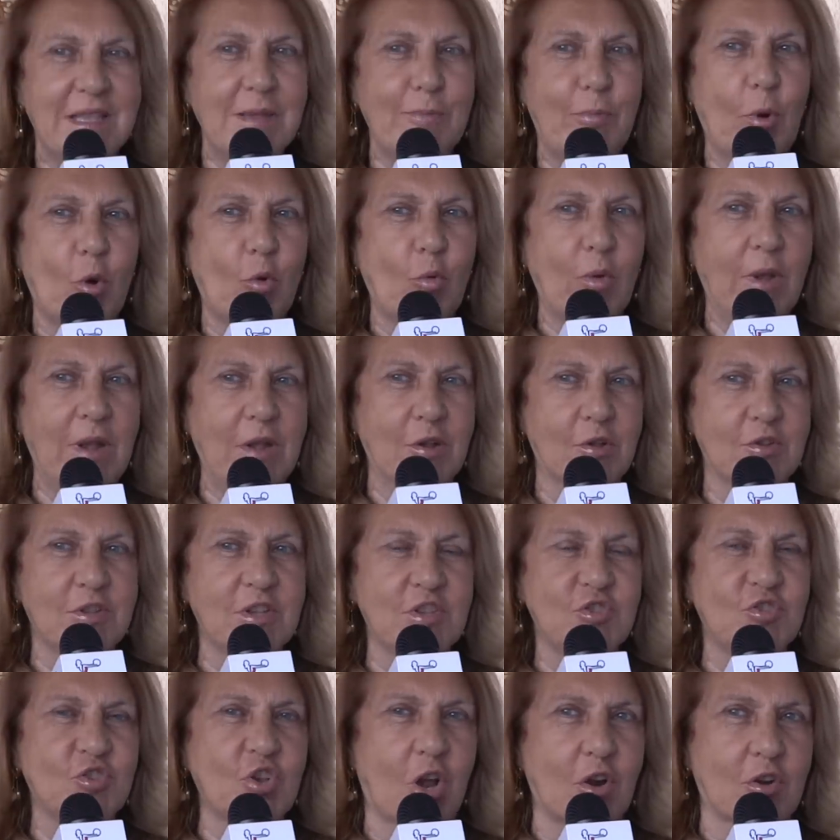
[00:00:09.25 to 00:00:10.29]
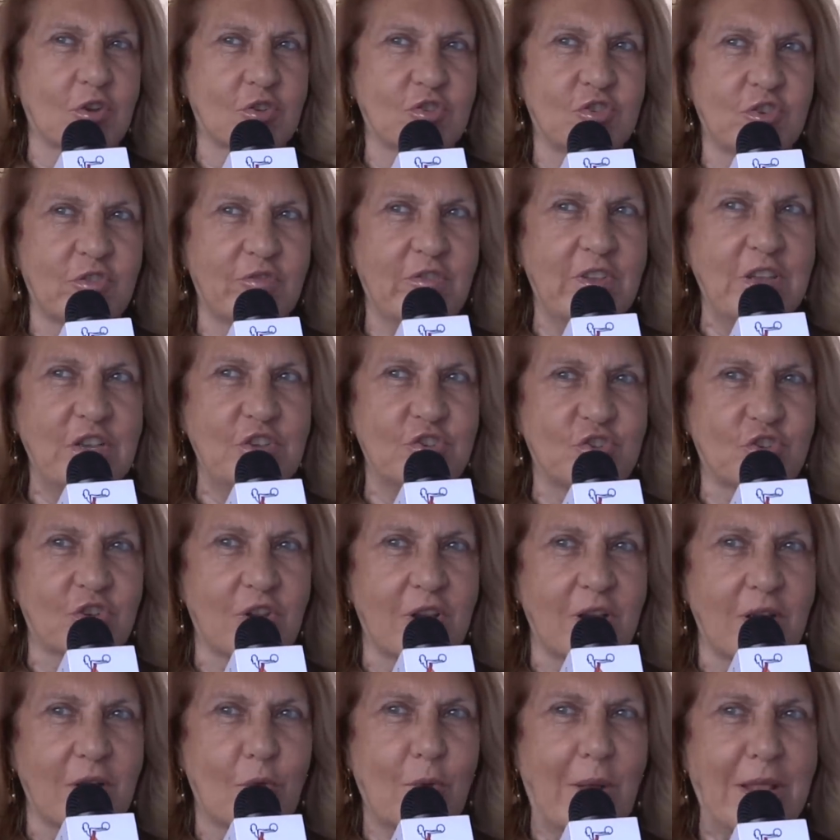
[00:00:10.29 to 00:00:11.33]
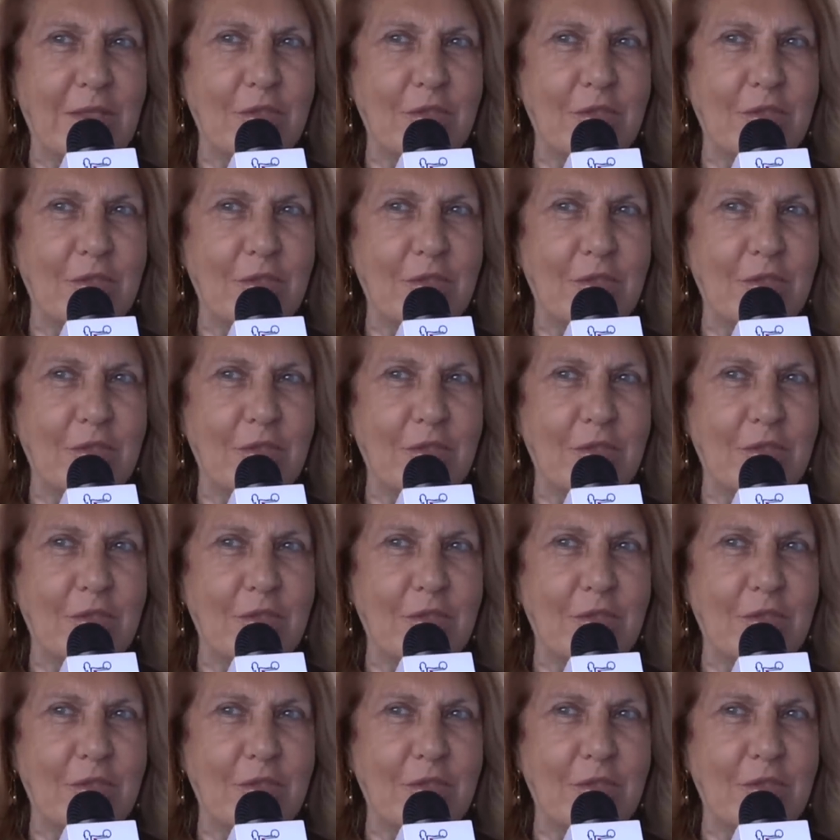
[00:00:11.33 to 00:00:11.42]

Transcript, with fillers: tipo quello di Giorgevic,